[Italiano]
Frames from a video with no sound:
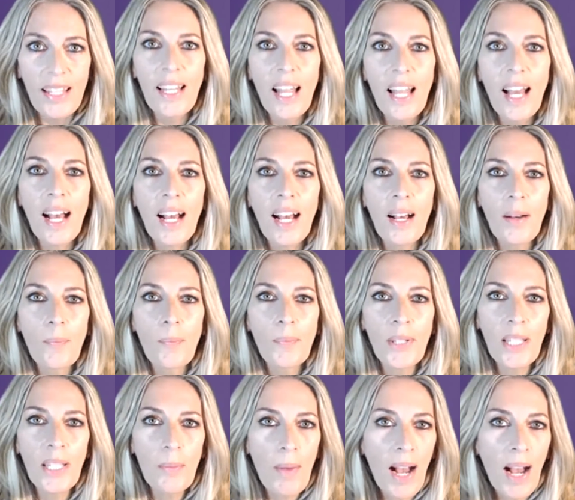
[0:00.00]
La
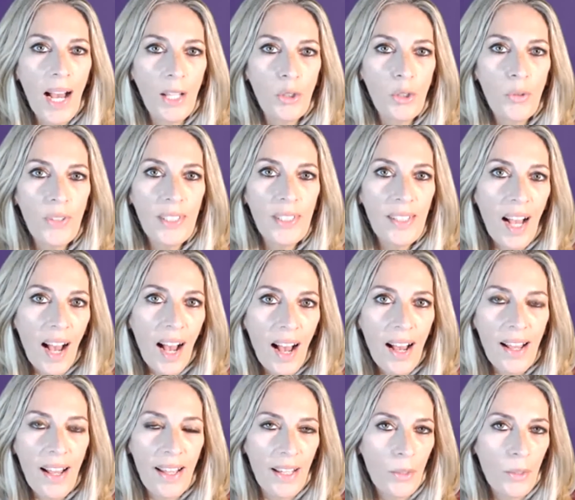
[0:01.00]
prima
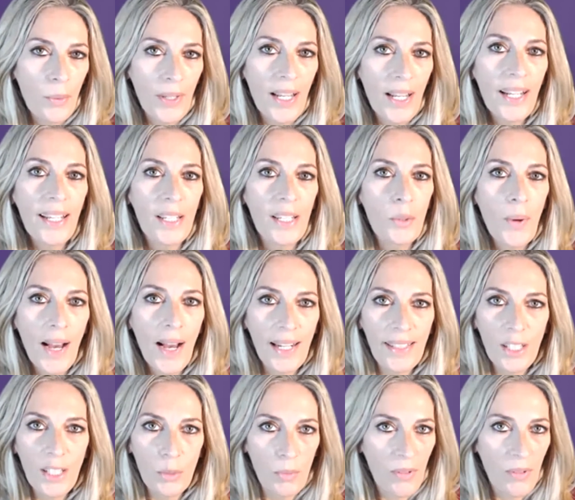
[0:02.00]
novità è quella che
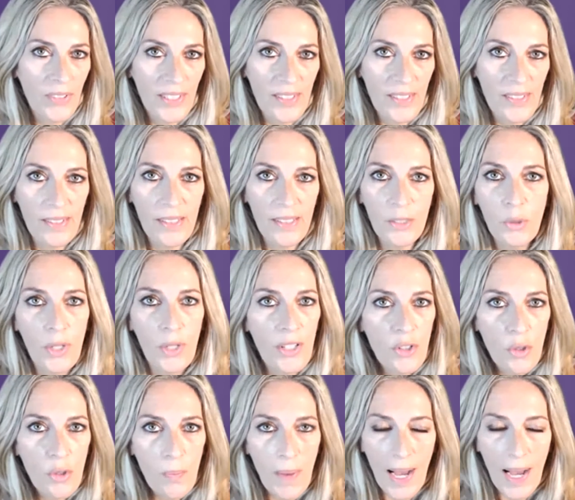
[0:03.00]
riguarda, come avete sentito
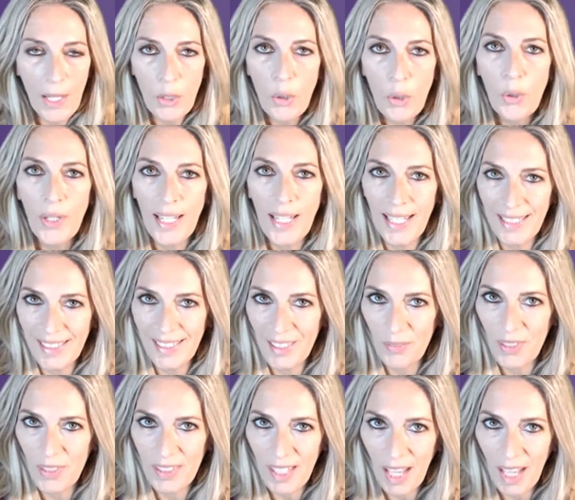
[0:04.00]
nel sommario, le
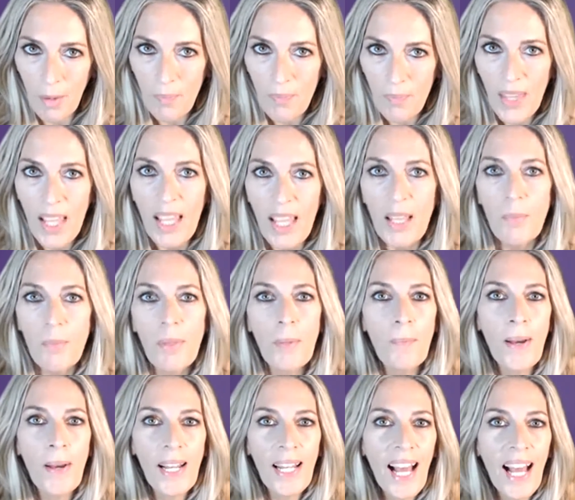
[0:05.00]
attività.
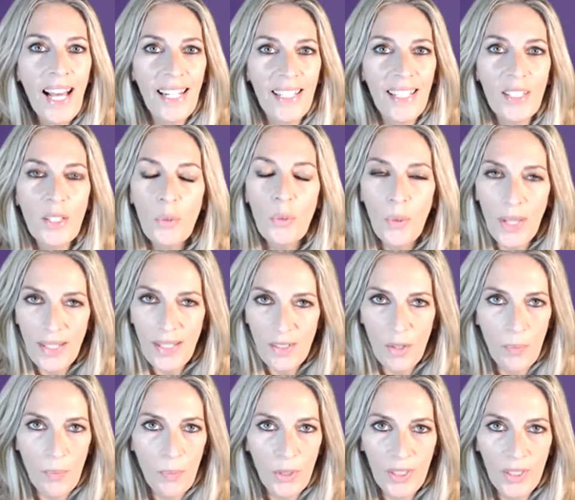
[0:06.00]
Per parlare di
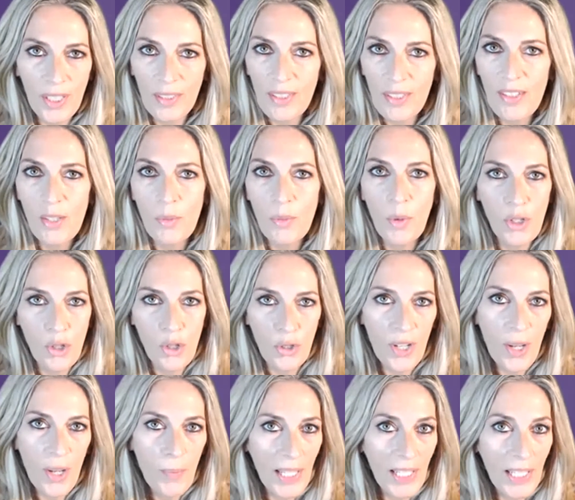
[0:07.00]
questo importantissimo
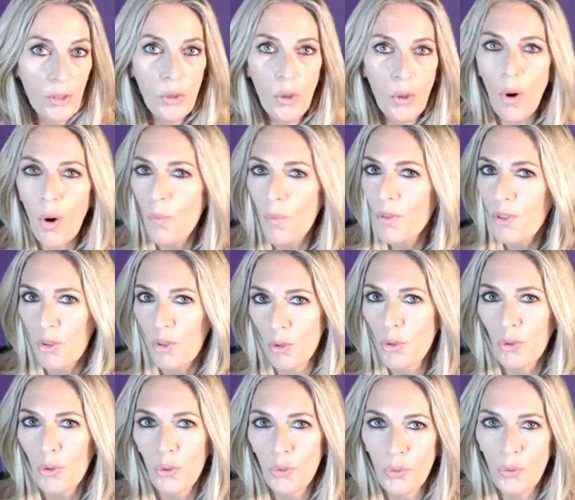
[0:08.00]
aggiornamento ho
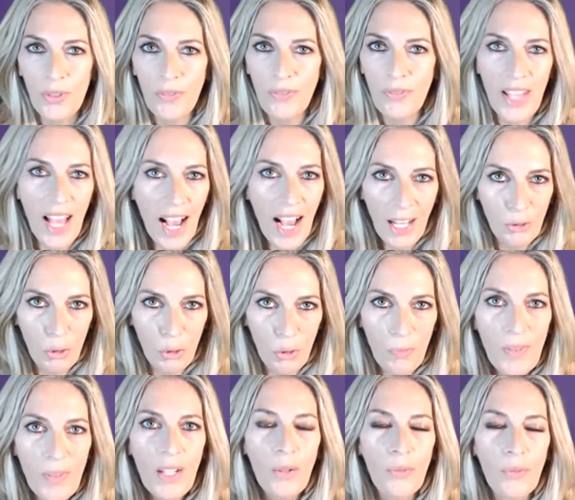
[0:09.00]
bisogno di un
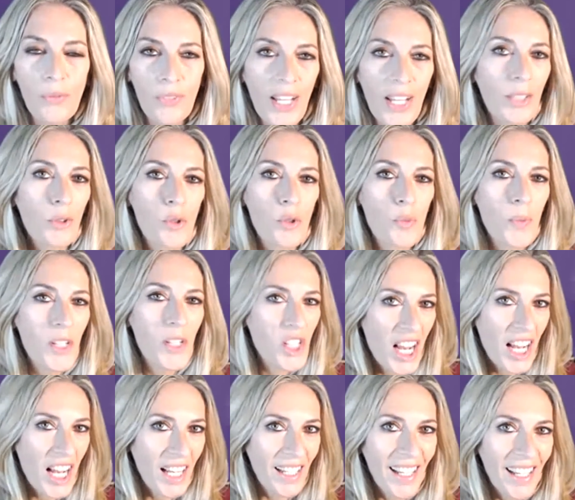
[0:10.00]
inviato, un inviato
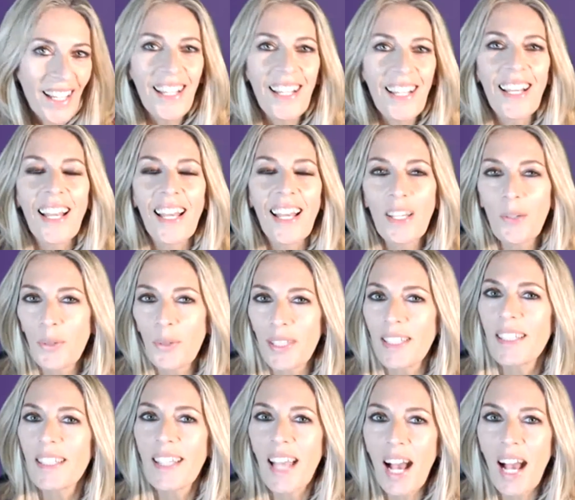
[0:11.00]
speciale e
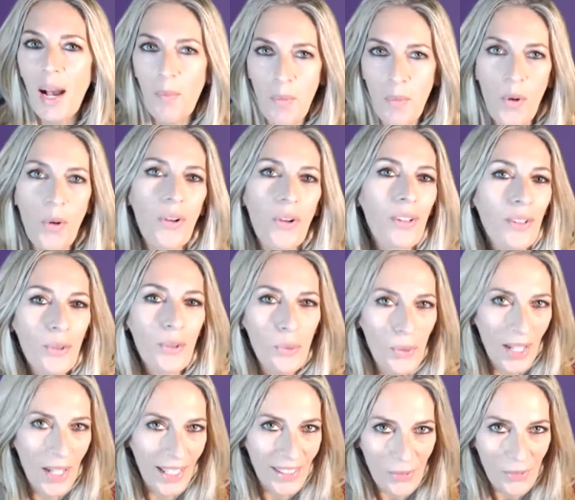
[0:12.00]
quindi chiamo
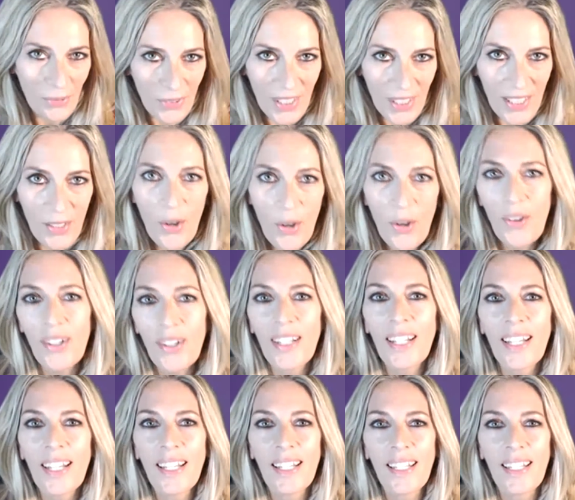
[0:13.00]
Luca Di
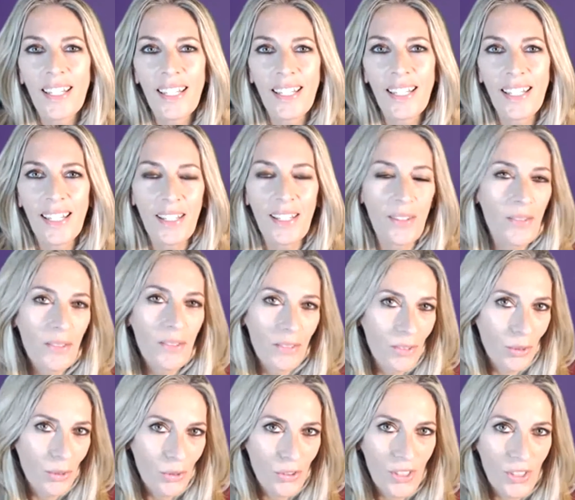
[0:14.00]
Fino e
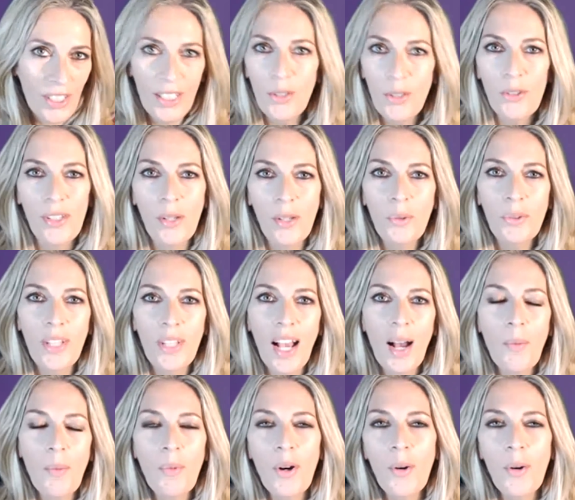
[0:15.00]
così lo
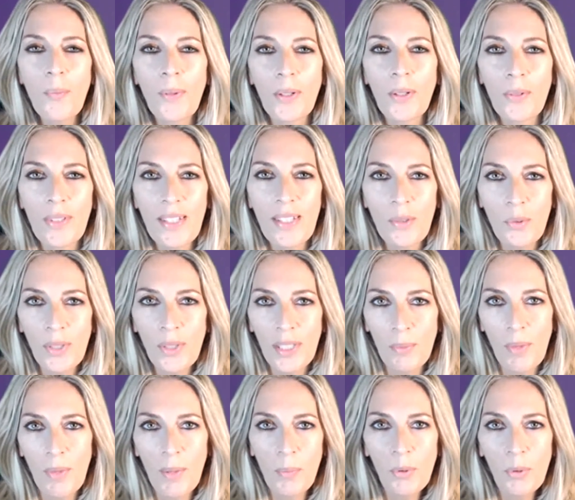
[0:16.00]
salutiamo per
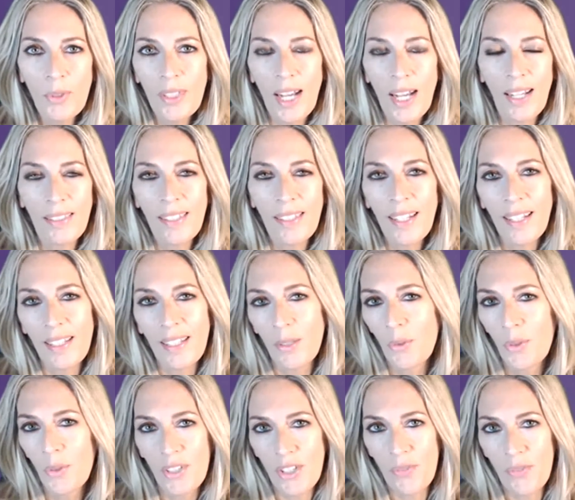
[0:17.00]
quest'ultima puntata e
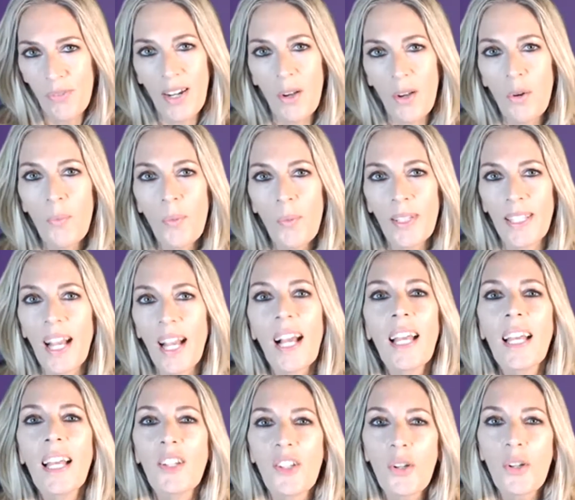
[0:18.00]
lui ci farà
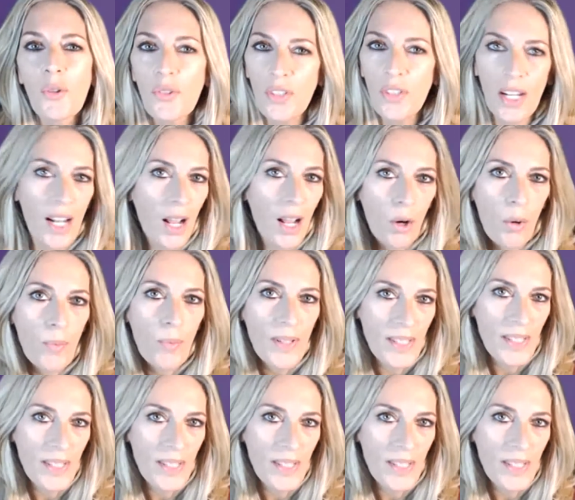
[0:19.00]
compagnia, ci illustrerà